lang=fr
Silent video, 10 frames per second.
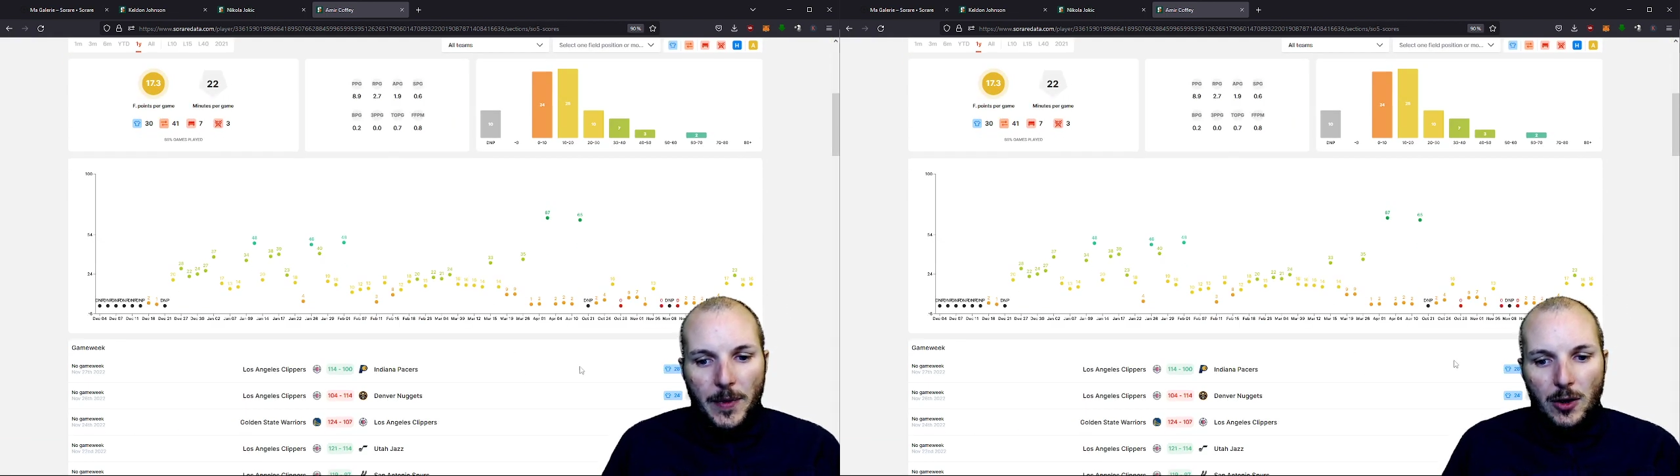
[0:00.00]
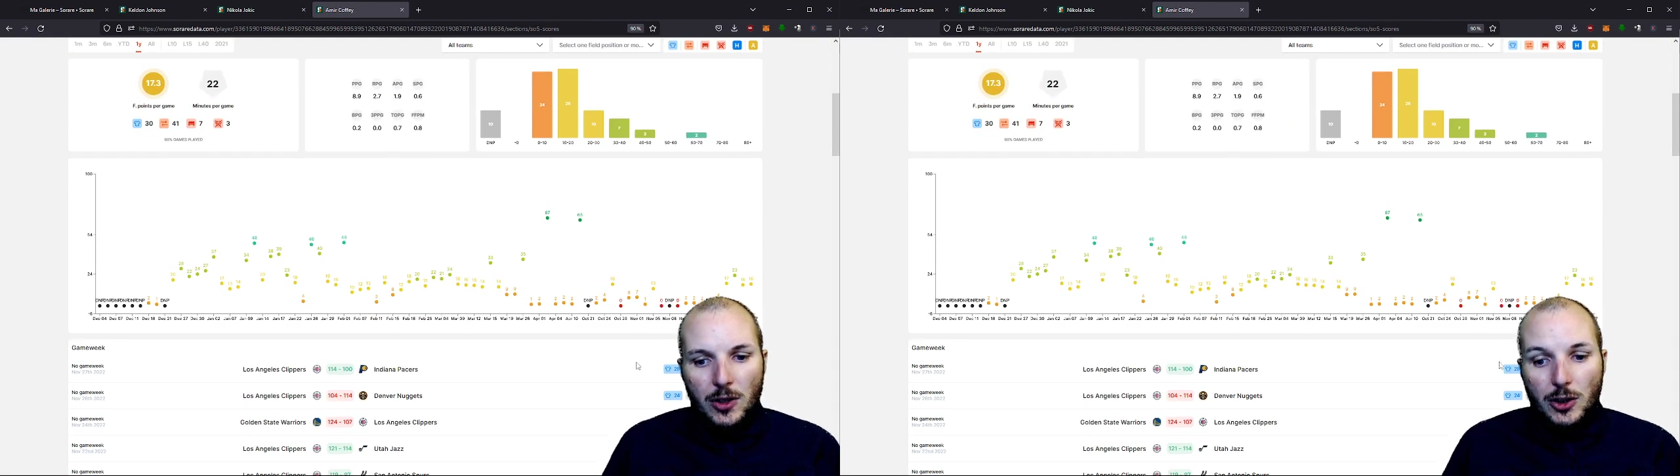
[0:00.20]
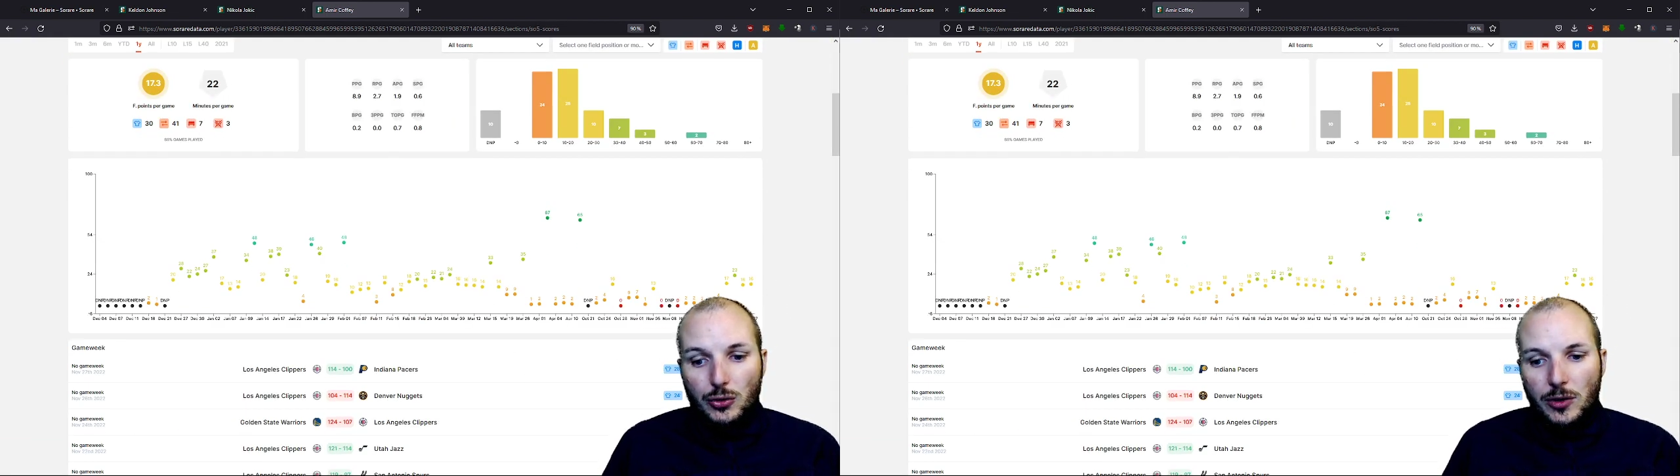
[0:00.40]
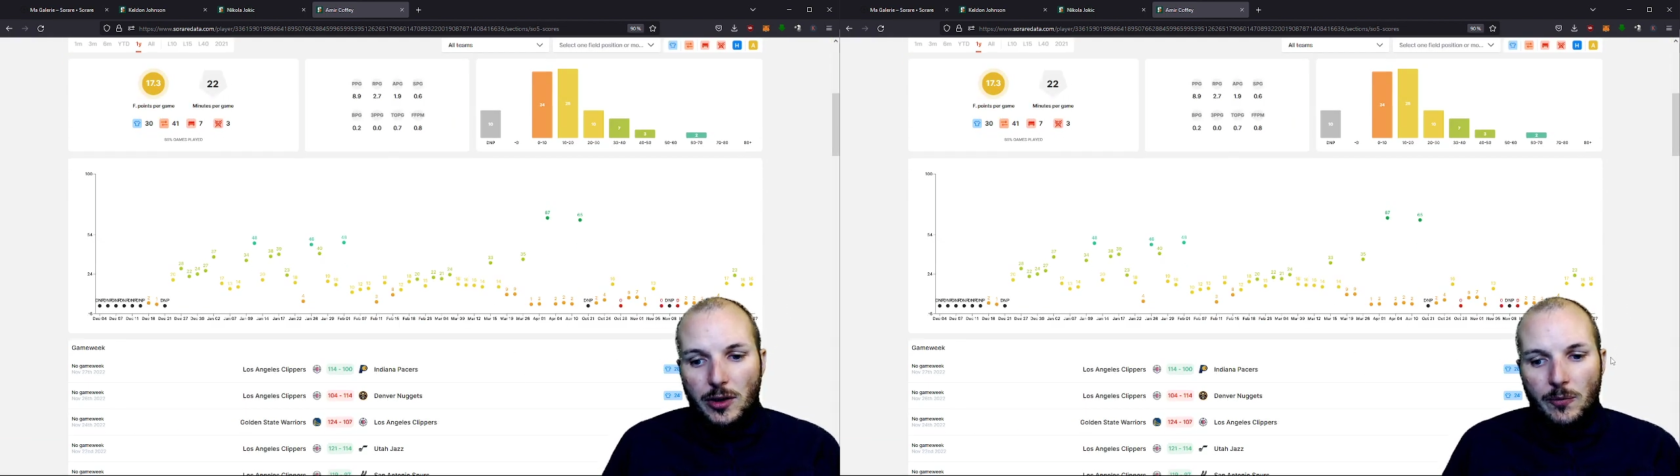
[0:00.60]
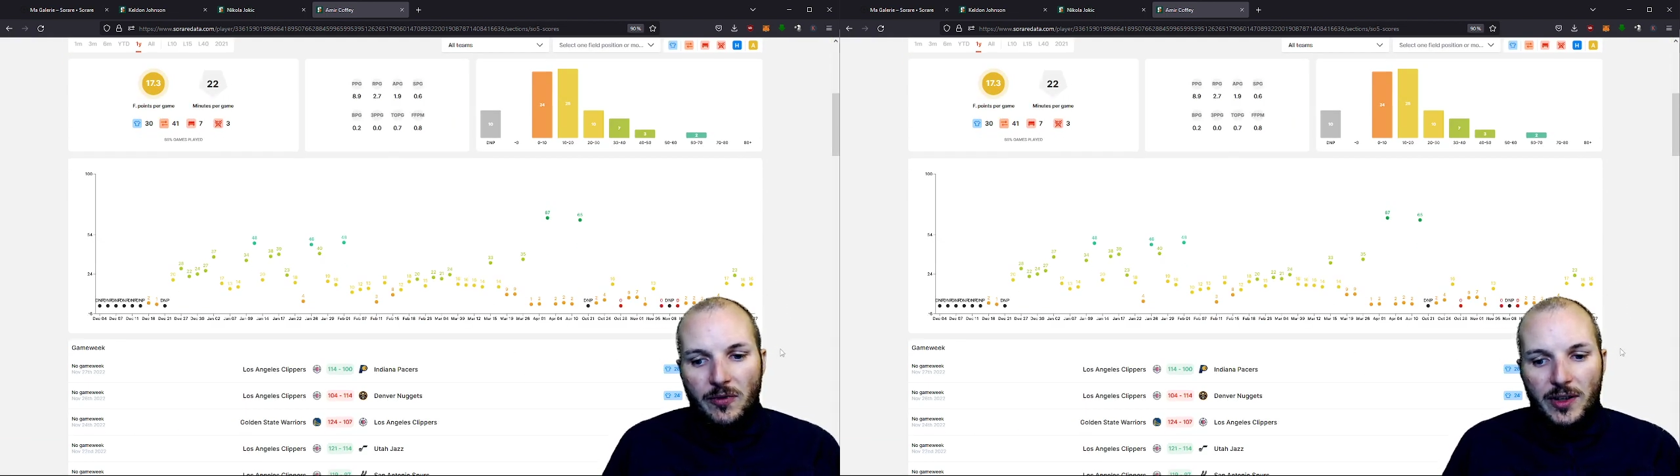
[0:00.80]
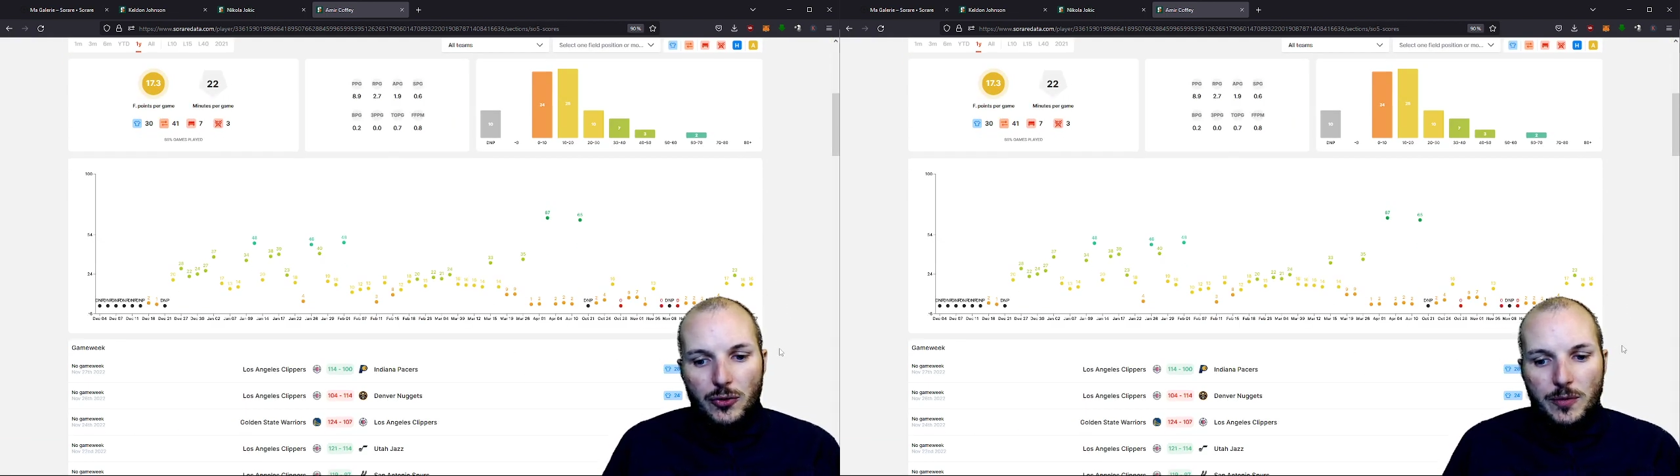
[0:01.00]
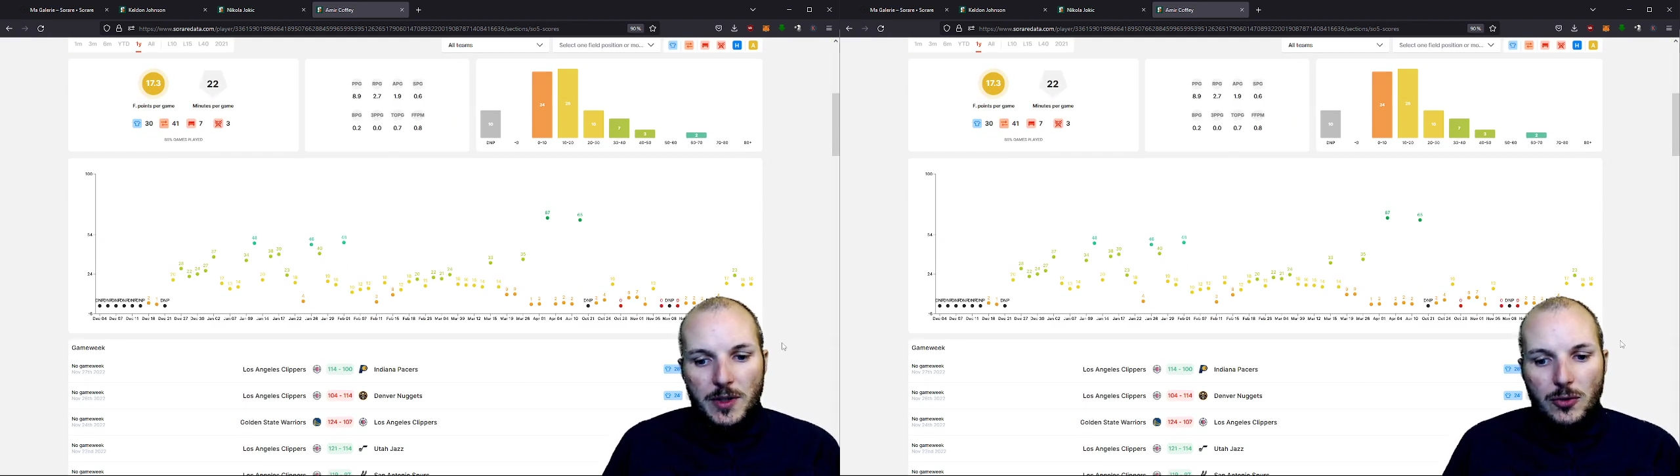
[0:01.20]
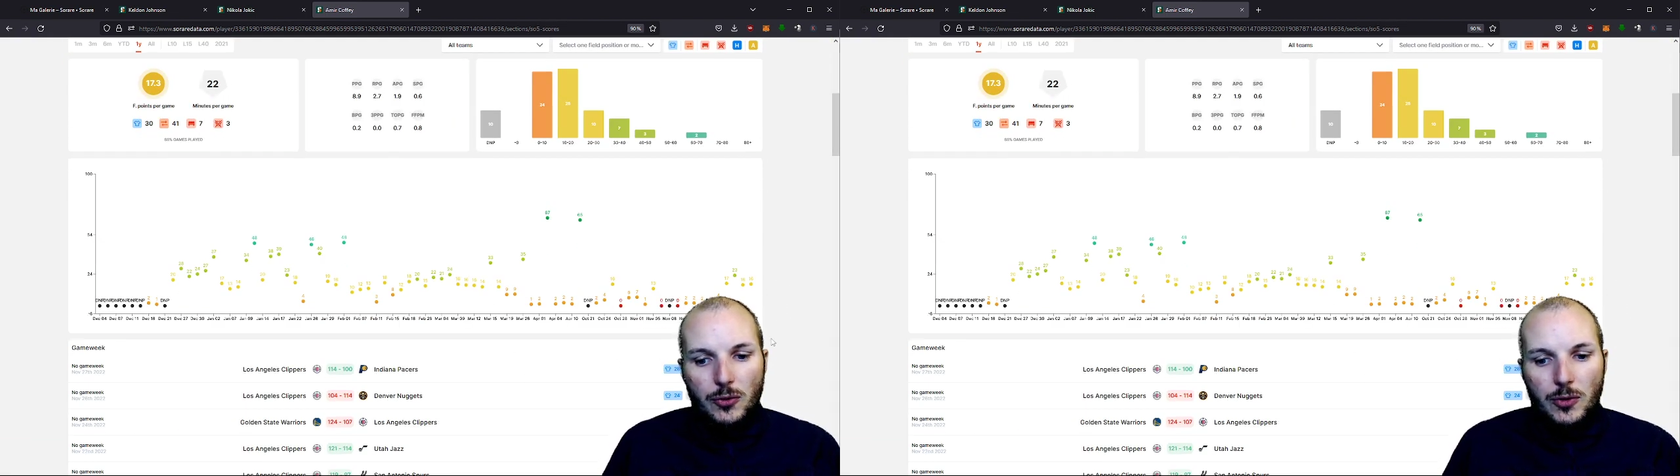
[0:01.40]
Ah, il a joué quand même 28
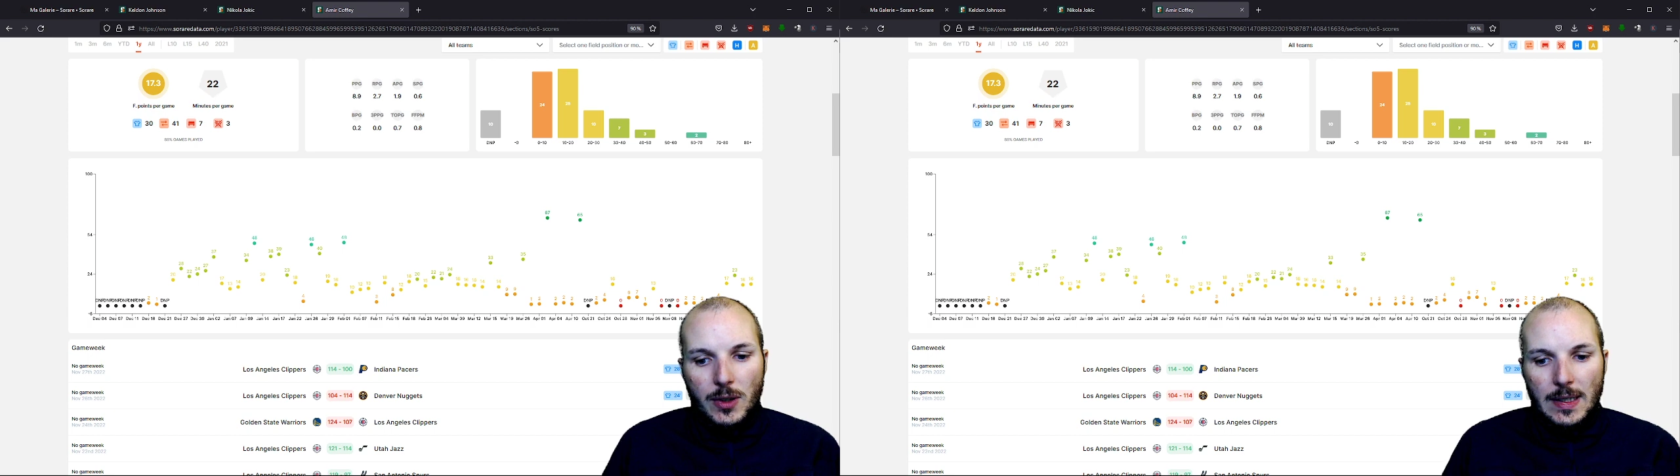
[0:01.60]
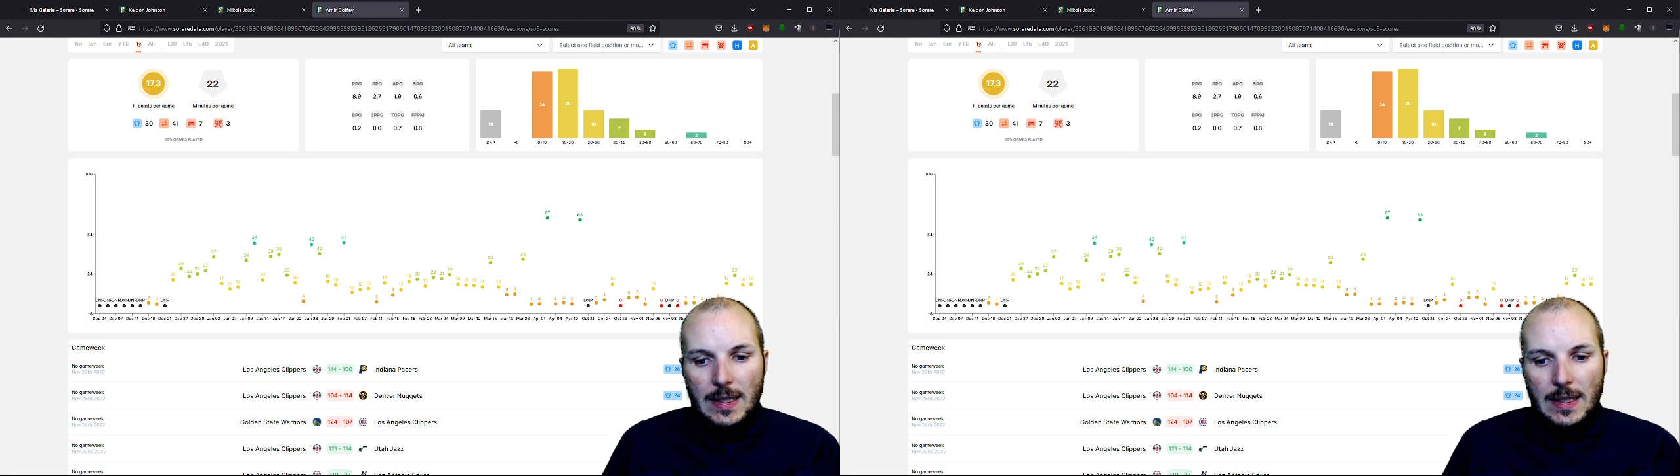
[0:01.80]
minutes.